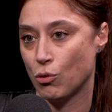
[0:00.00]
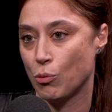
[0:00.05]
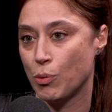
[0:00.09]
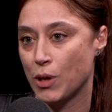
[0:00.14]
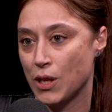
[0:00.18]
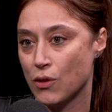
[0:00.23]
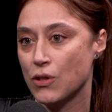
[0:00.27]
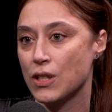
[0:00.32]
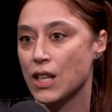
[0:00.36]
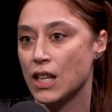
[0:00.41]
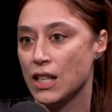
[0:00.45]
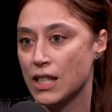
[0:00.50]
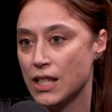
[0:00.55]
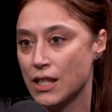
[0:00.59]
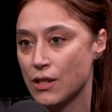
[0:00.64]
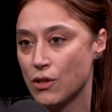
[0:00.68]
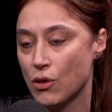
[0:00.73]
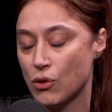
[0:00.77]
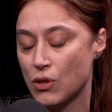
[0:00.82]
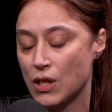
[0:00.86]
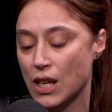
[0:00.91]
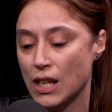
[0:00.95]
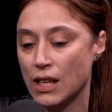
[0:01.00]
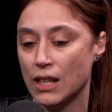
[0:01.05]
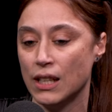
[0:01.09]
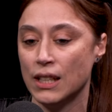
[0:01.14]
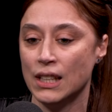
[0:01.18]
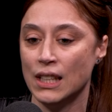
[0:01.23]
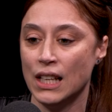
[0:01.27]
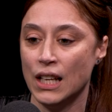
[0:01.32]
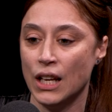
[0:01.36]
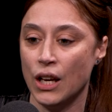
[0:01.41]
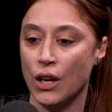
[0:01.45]
Donc présentiel, distanciel.
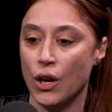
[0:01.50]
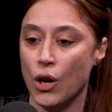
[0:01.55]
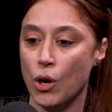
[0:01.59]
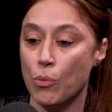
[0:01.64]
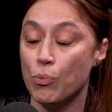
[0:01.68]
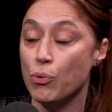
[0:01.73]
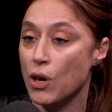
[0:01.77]
Euh,